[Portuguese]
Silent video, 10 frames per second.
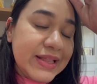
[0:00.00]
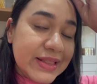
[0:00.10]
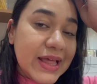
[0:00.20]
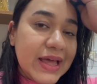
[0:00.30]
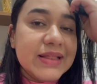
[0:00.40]

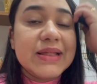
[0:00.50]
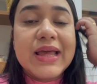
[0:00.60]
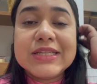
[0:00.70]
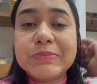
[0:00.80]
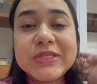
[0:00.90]
na,
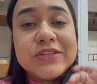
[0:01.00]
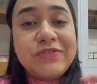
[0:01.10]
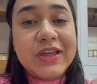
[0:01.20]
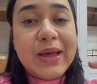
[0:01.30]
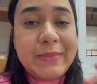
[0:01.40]

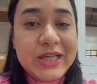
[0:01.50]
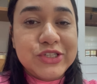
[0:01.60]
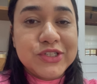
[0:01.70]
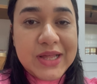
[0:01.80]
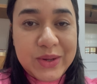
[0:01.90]

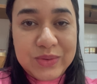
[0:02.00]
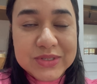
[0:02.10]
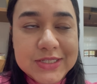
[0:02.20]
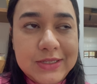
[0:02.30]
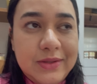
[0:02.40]
especificamente na
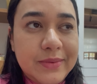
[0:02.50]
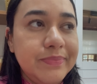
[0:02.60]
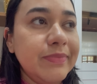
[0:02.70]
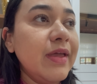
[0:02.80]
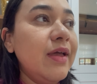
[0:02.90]
cozinha.